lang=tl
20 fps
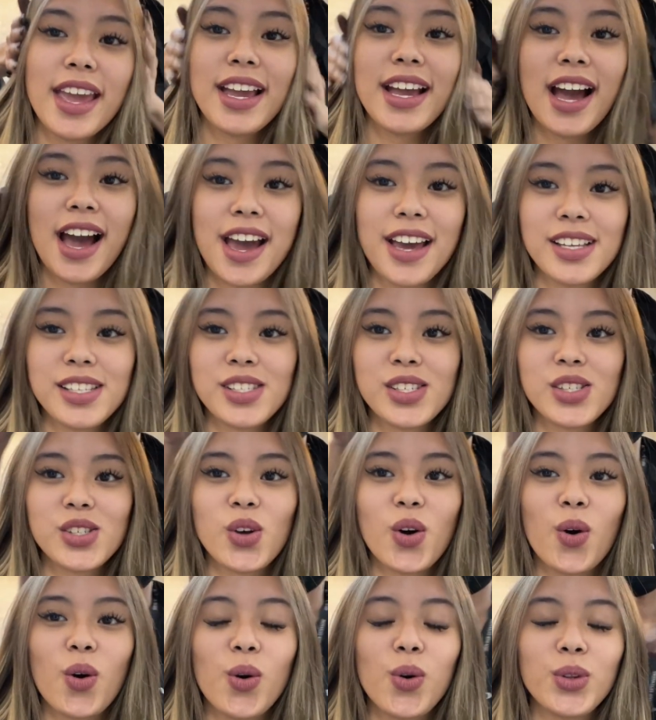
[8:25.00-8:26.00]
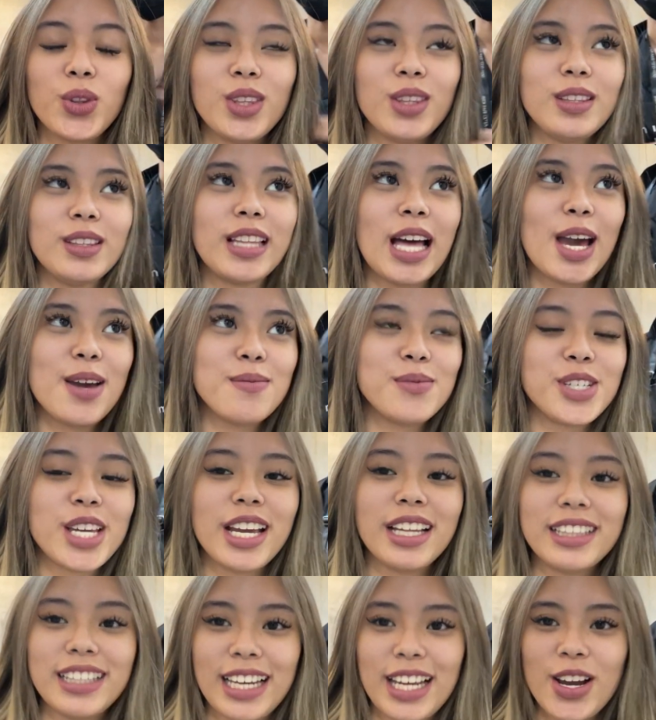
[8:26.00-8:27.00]
Okay guys, so time
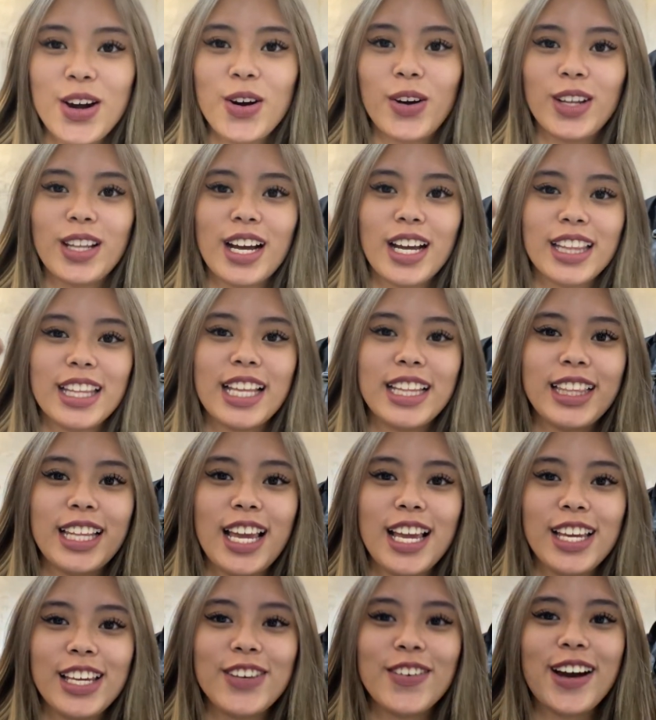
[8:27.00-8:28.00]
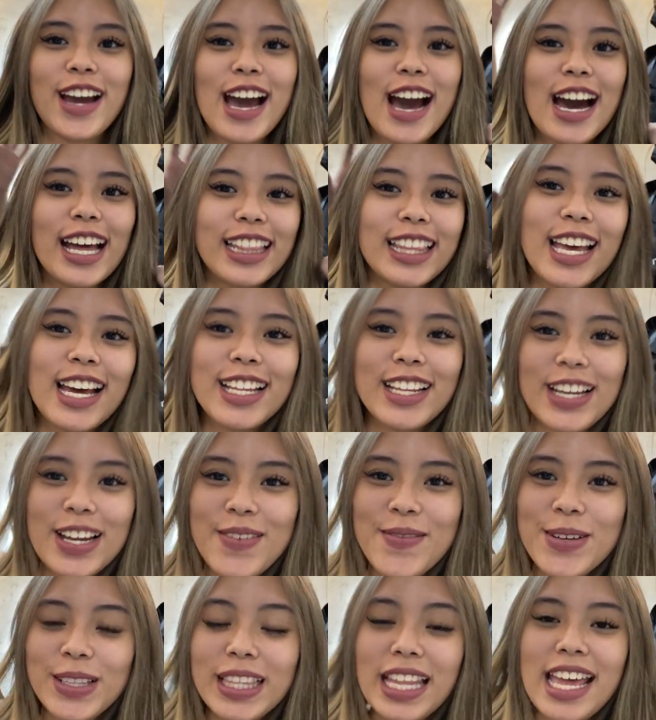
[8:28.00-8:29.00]
check 3 o'clock na. Thank you kay Ate
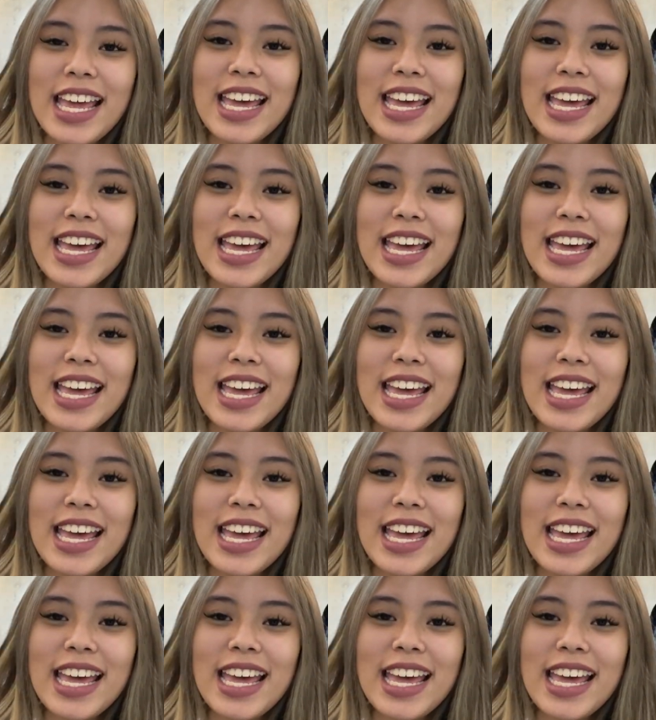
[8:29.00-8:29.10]
Alimote.